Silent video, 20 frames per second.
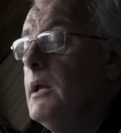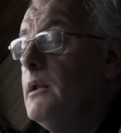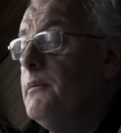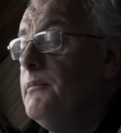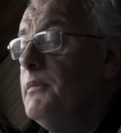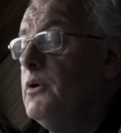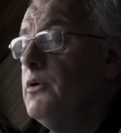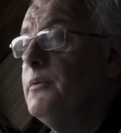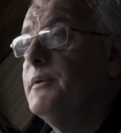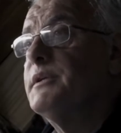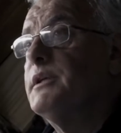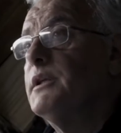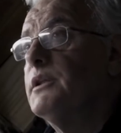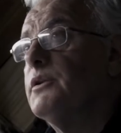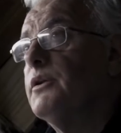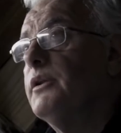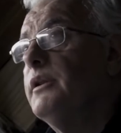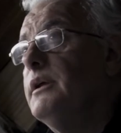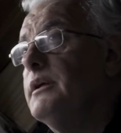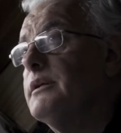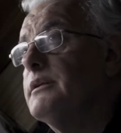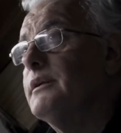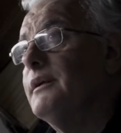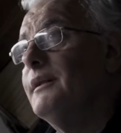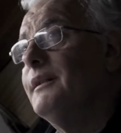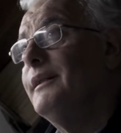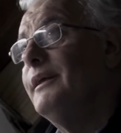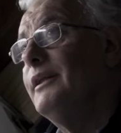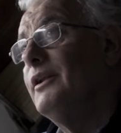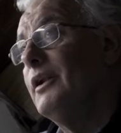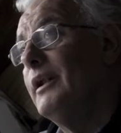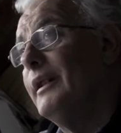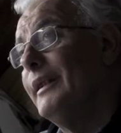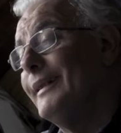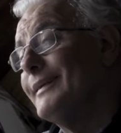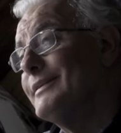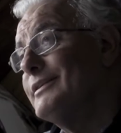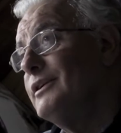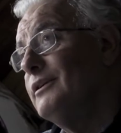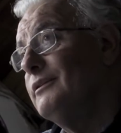En 1910, el diario La
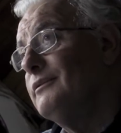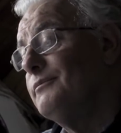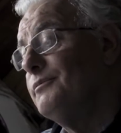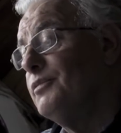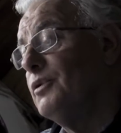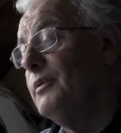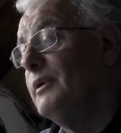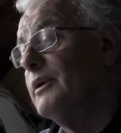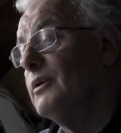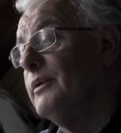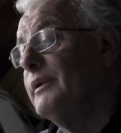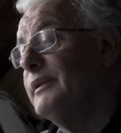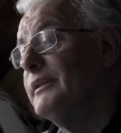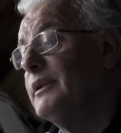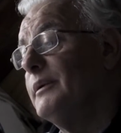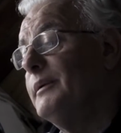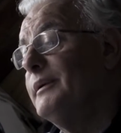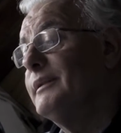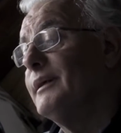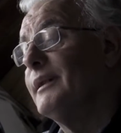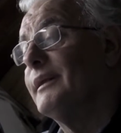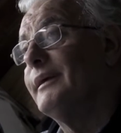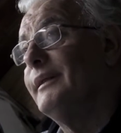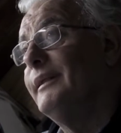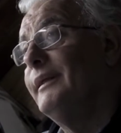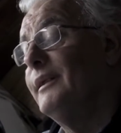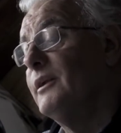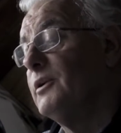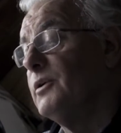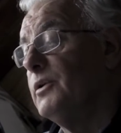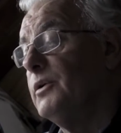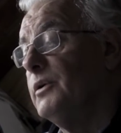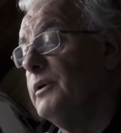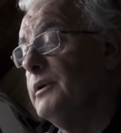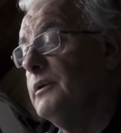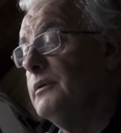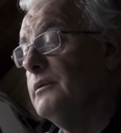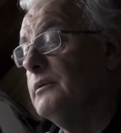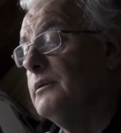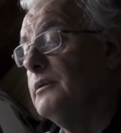Nación publicó la entrevista al general Godoy,